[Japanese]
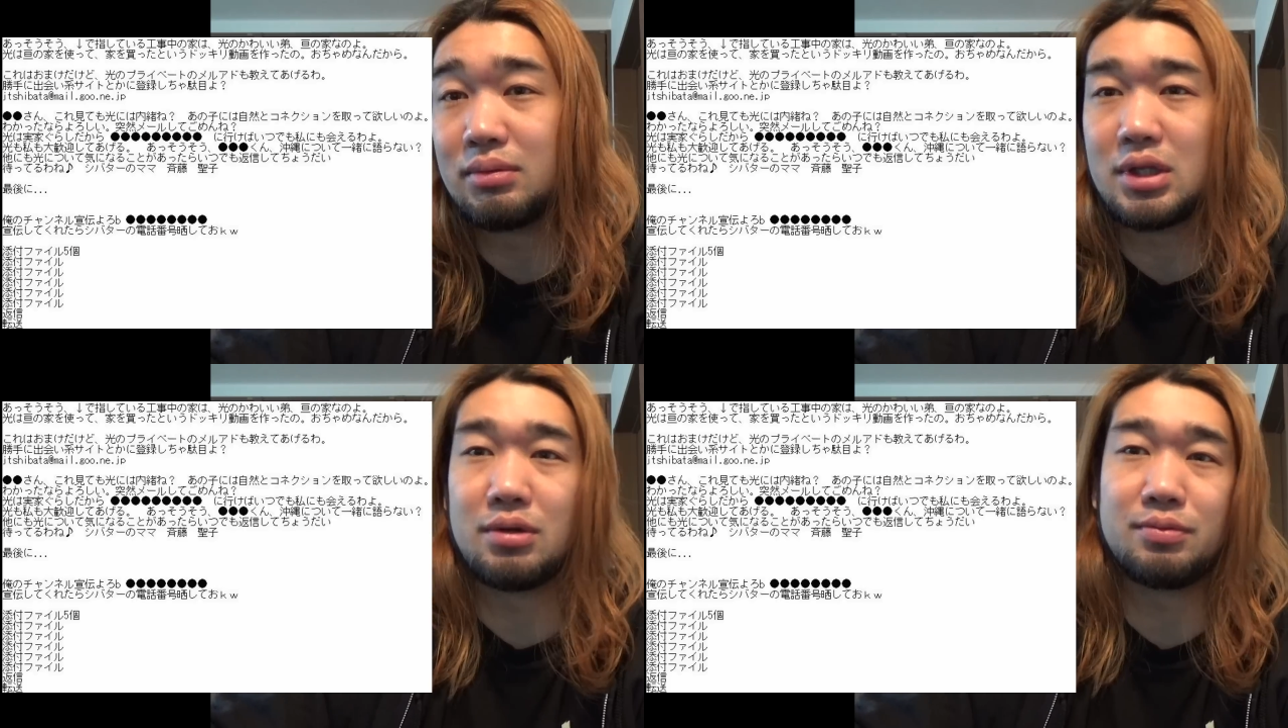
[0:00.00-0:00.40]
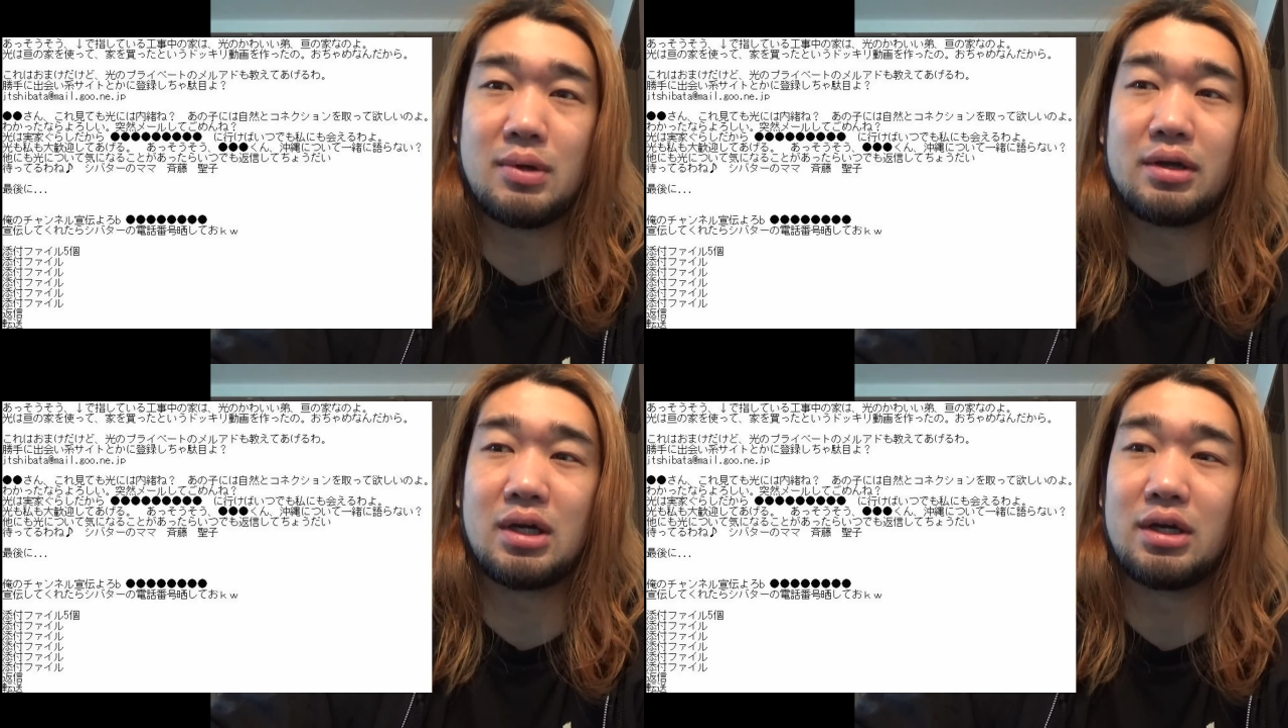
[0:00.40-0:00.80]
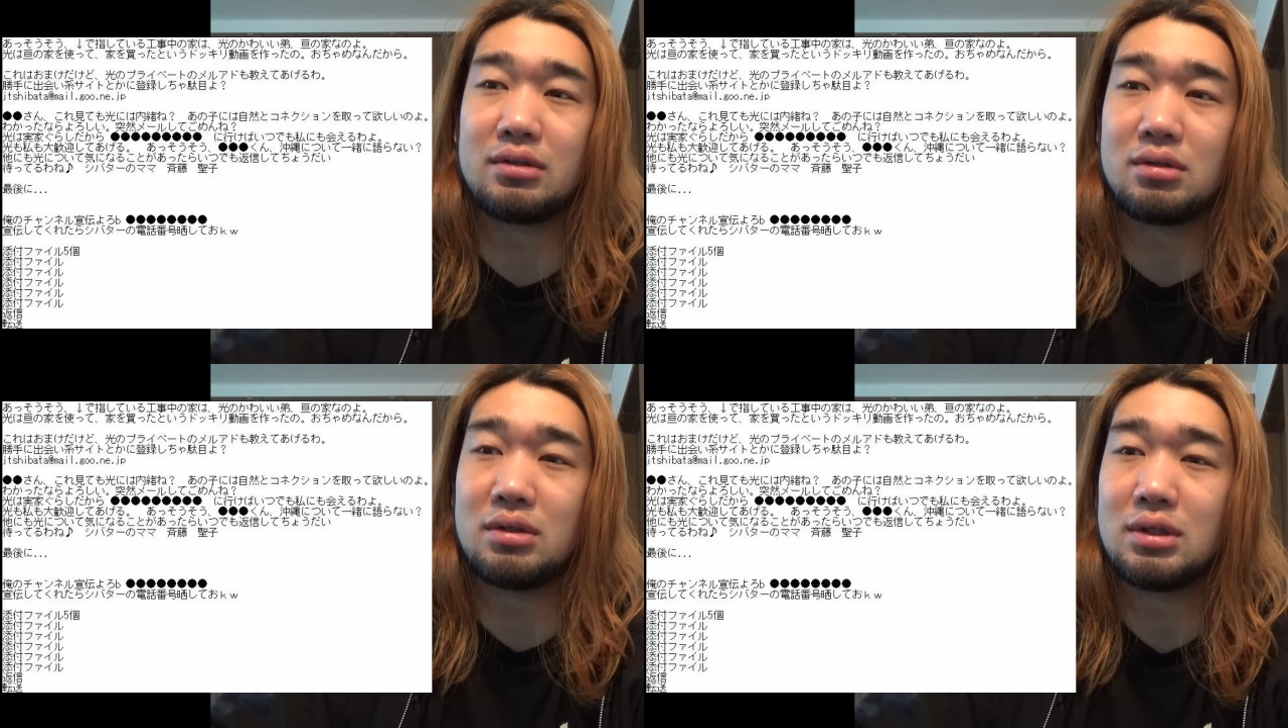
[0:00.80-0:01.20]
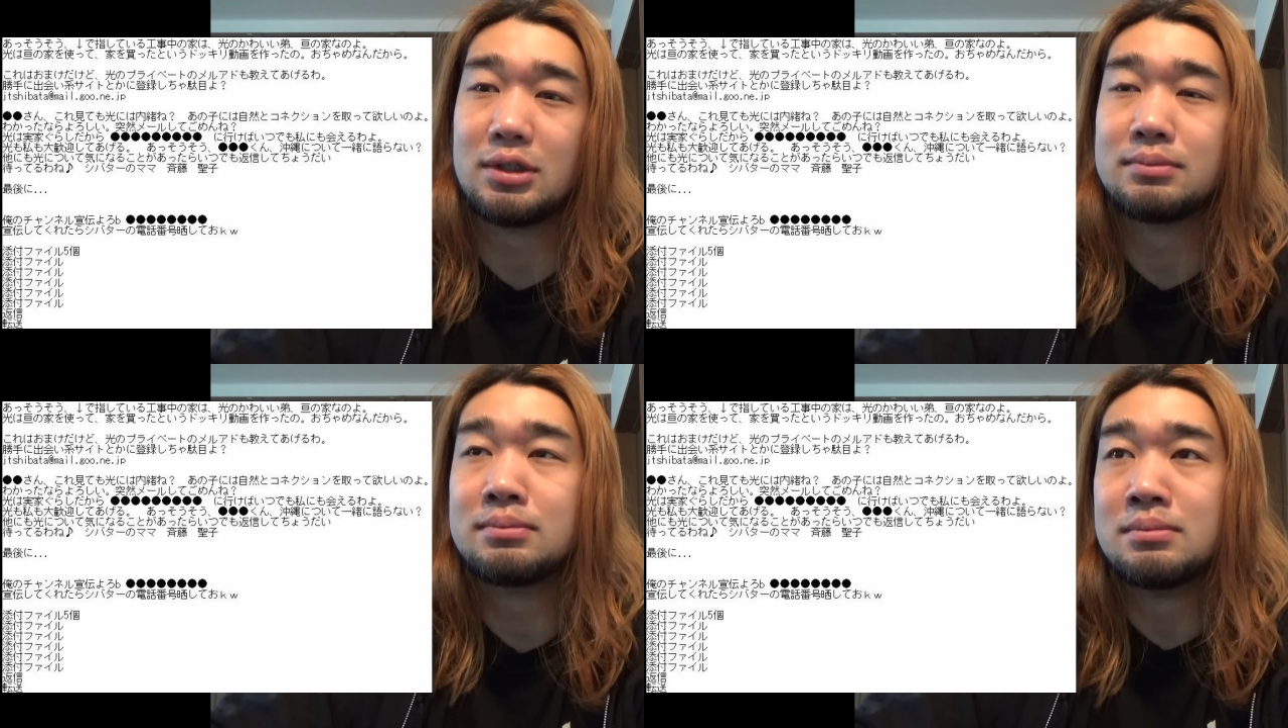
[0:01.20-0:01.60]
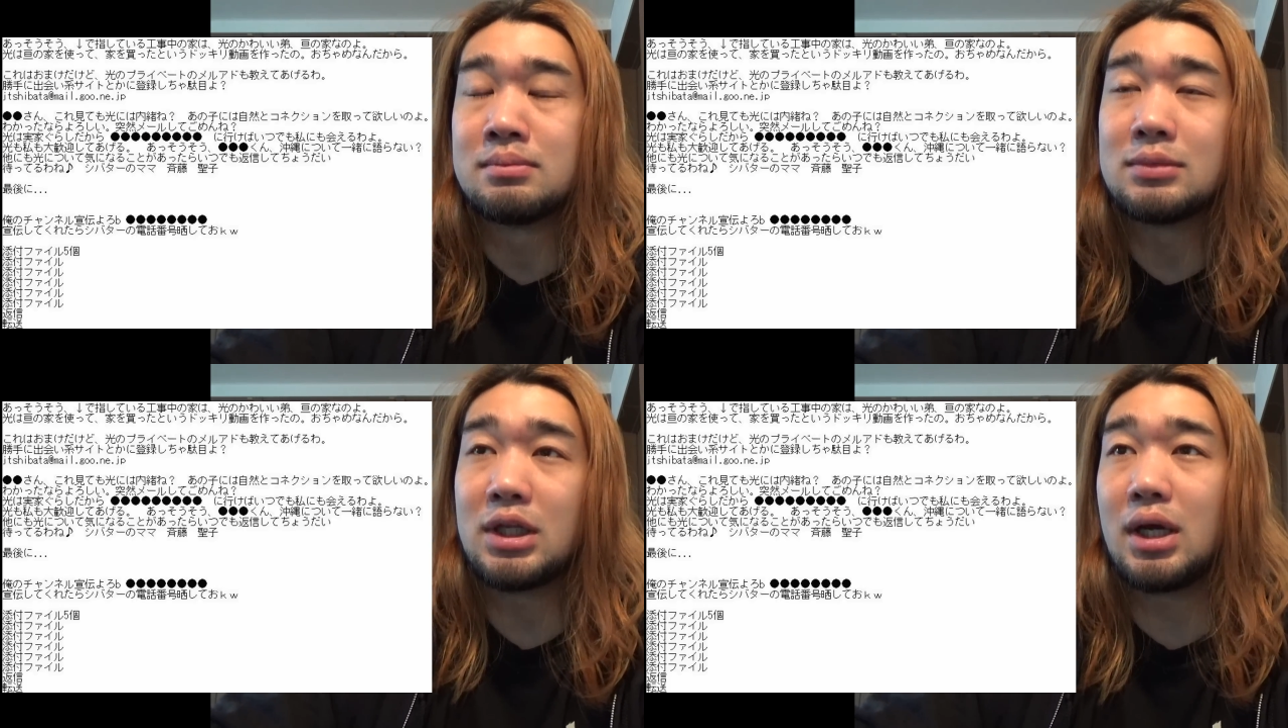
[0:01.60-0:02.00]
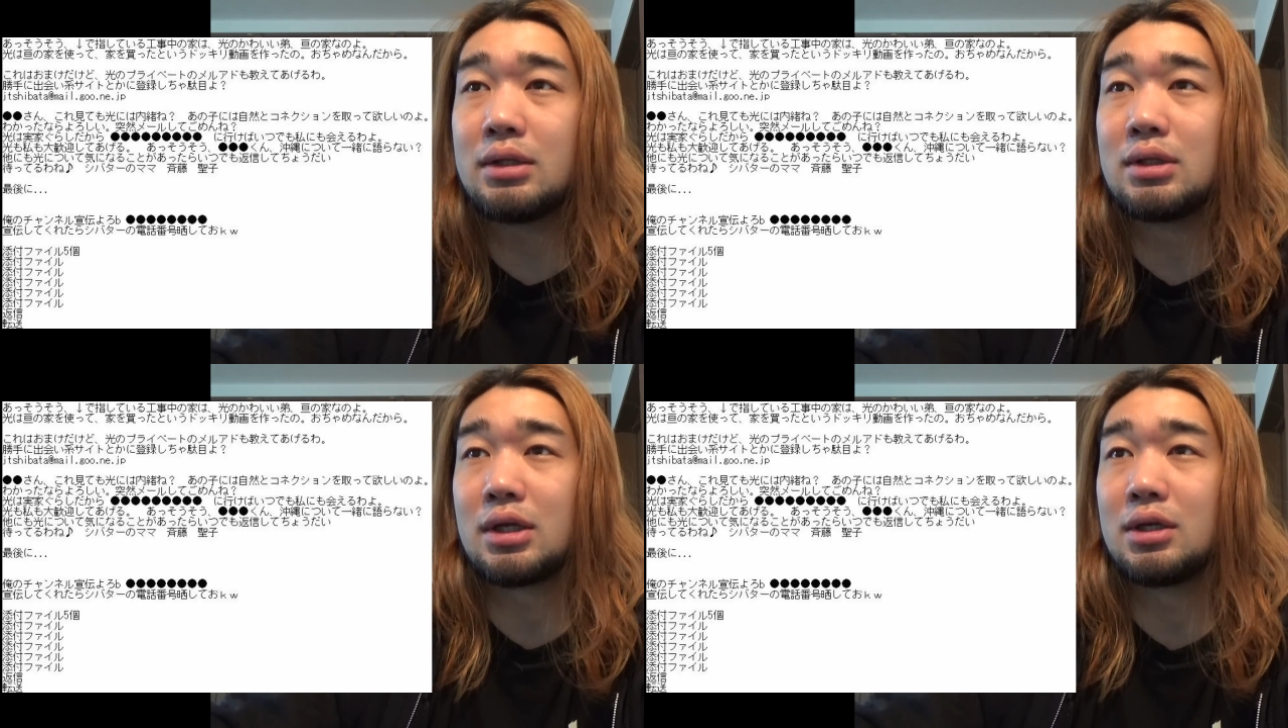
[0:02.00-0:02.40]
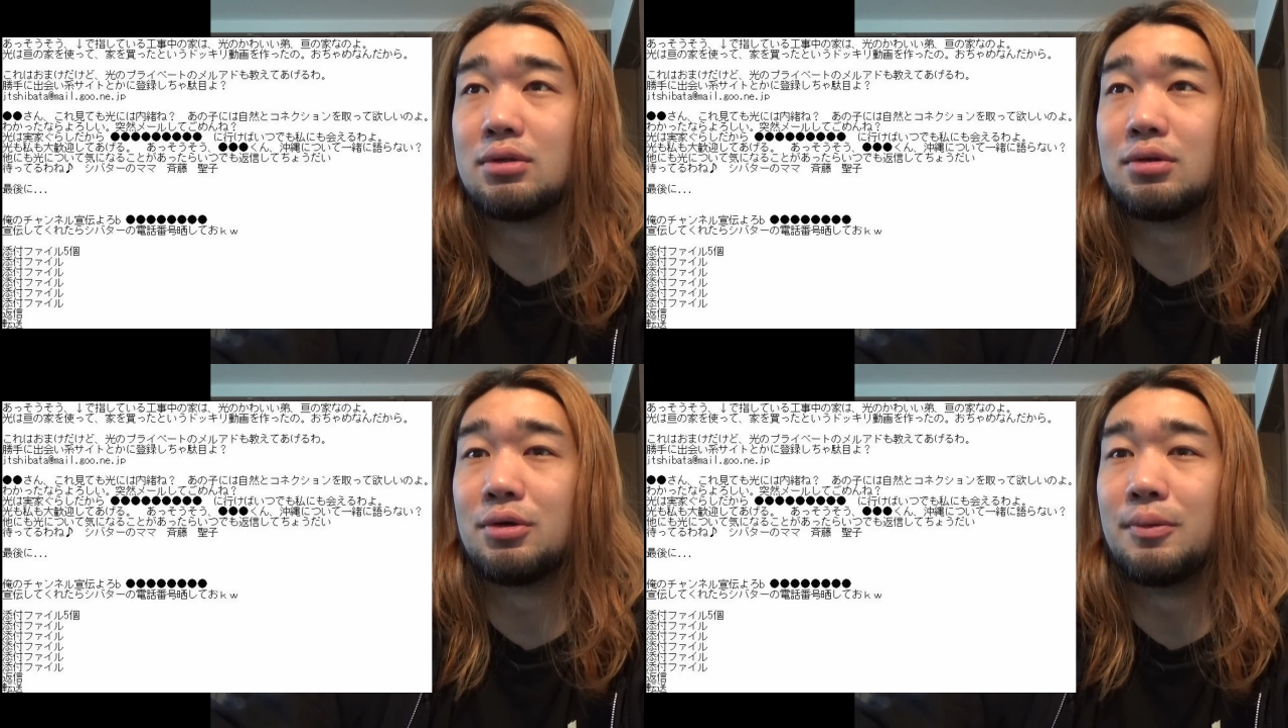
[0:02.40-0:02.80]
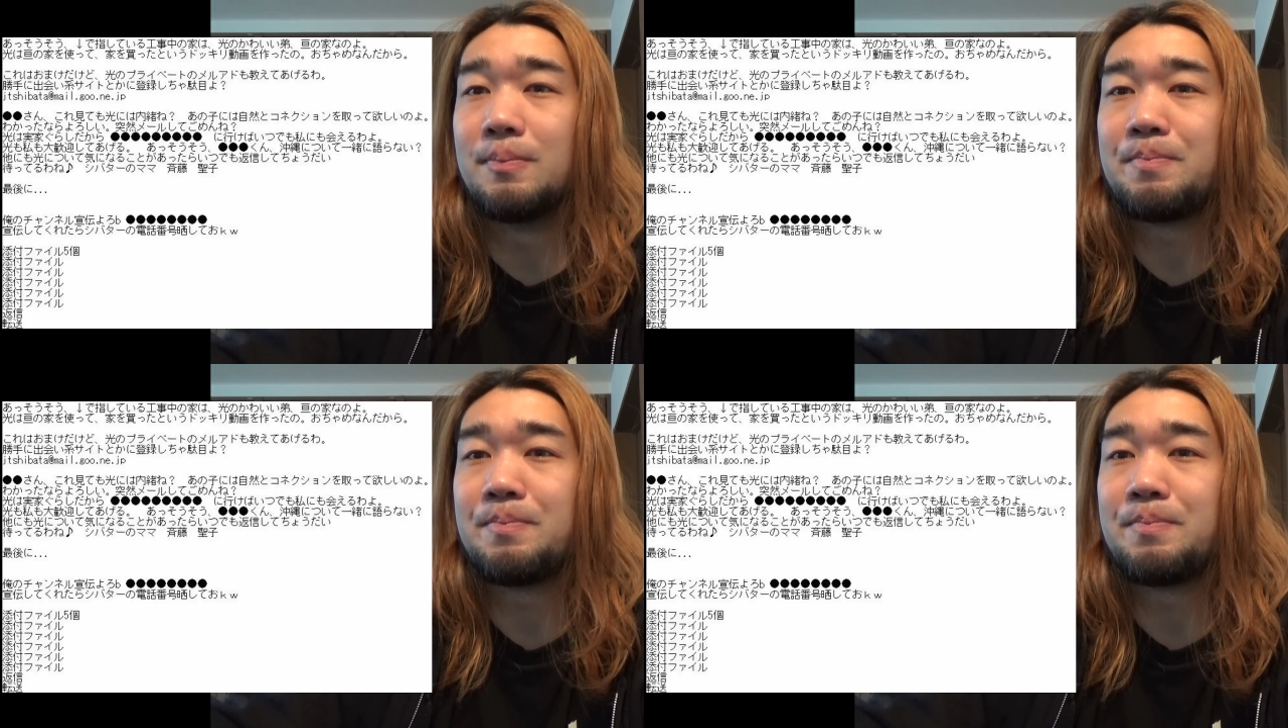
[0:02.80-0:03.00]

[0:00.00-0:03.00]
ていうファイルがあると。で、なんだけど、